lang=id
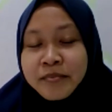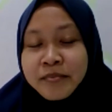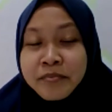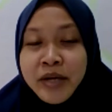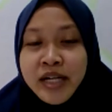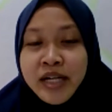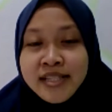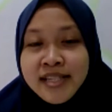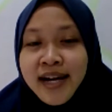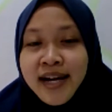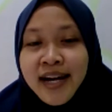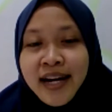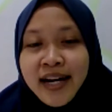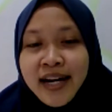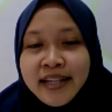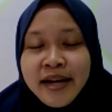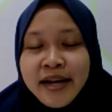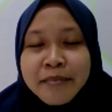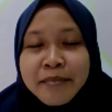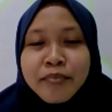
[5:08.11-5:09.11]
bahasa
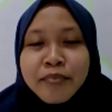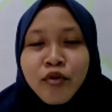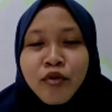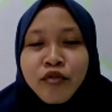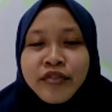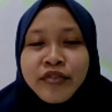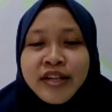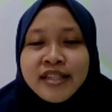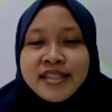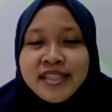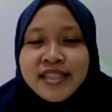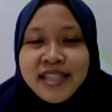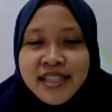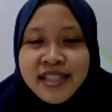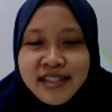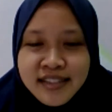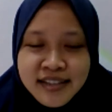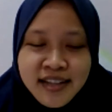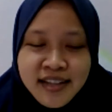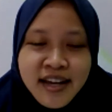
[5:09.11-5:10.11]
kerennya profesi.